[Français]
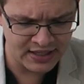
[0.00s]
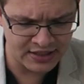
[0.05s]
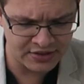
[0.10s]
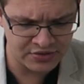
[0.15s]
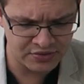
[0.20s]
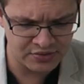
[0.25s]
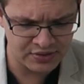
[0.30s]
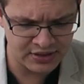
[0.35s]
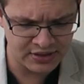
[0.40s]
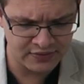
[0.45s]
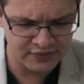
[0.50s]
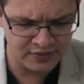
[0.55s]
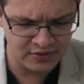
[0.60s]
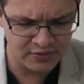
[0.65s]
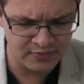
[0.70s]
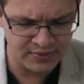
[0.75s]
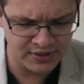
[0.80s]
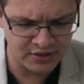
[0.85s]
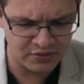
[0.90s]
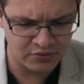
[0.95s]
à ceux qui
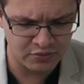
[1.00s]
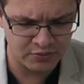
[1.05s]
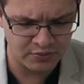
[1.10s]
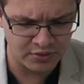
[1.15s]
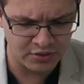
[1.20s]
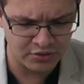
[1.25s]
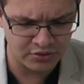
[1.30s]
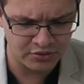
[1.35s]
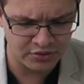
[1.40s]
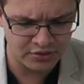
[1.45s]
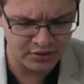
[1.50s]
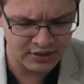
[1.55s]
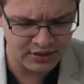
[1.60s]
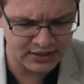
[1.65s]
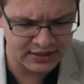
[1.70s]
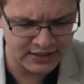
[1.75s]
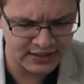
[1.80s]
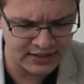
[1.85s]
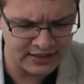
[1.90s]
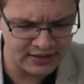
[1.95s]
veulent bien comprendre
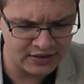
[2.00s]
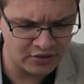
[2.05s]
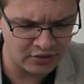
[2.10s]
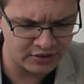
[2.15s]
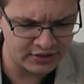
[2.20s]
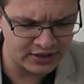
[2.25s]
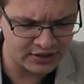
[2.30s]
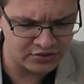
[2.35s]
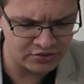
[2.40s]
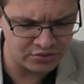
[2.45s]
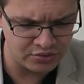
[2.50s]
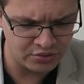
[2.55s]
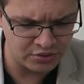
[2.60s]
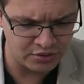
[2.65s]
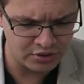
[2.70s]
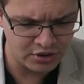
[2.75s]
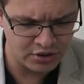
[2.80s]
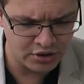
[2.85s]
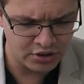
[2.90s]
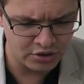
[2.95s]
quelle est leur nature,